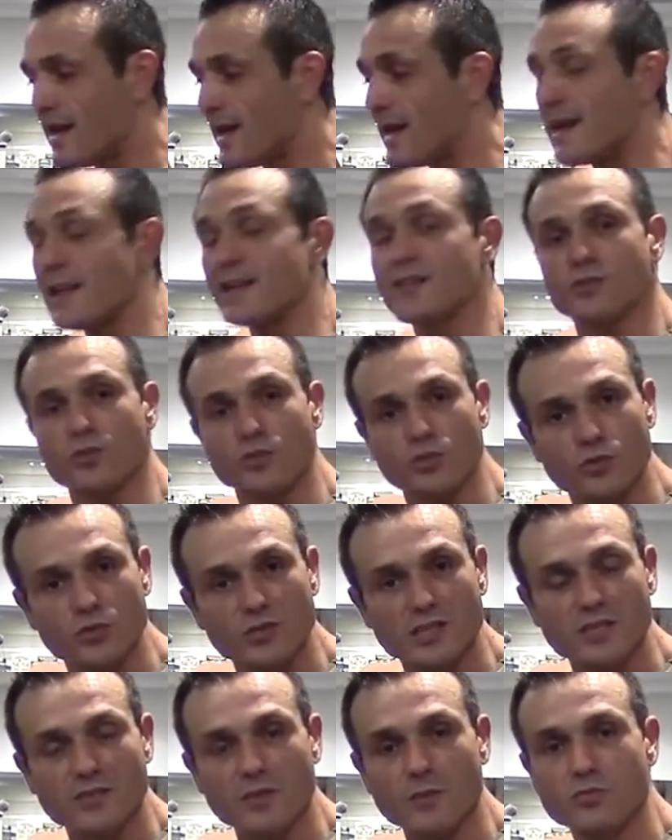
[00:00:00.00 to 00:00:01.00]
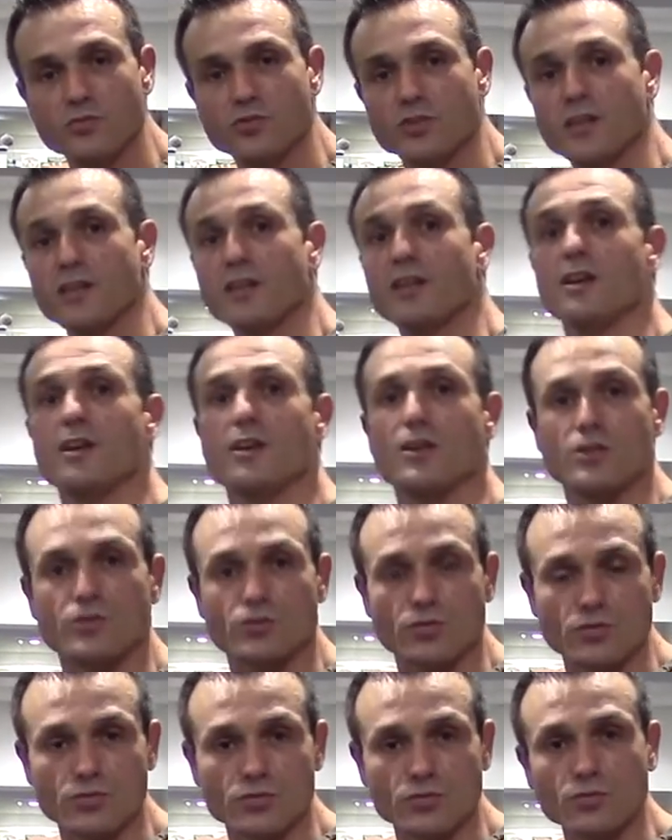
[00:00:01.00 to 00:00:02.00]
la seule chose qui va bouger,
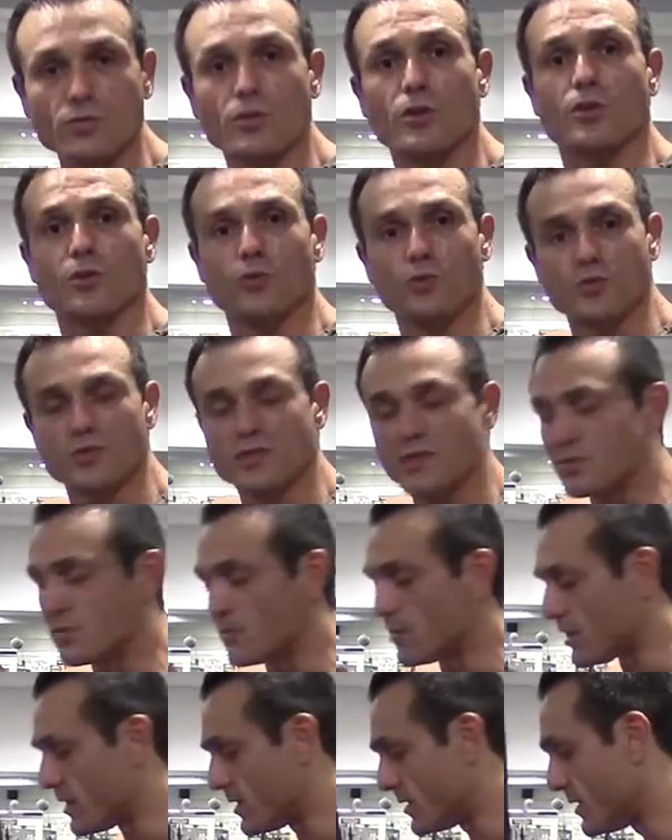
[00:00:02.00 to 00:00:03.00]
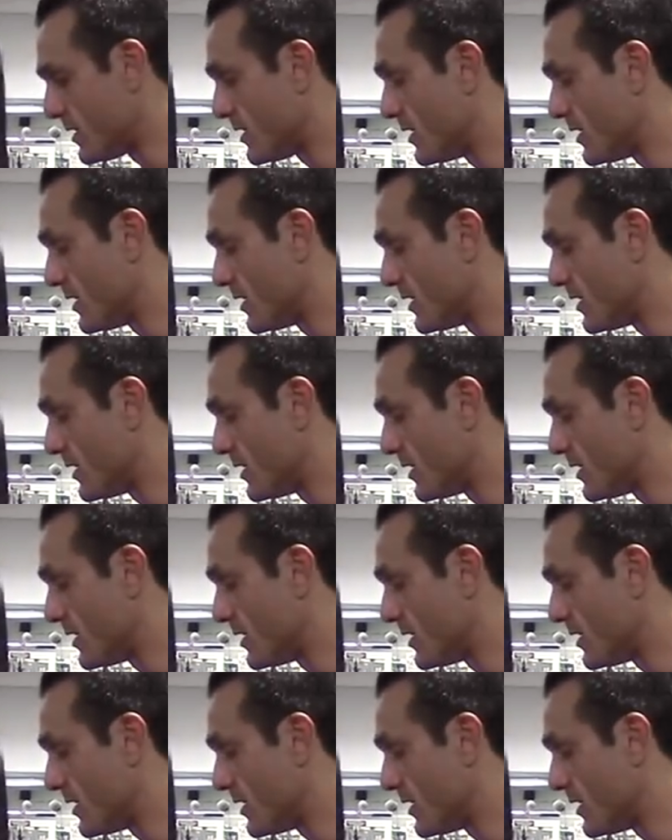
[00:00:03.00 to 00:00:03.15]
ce sont nos avant-bras.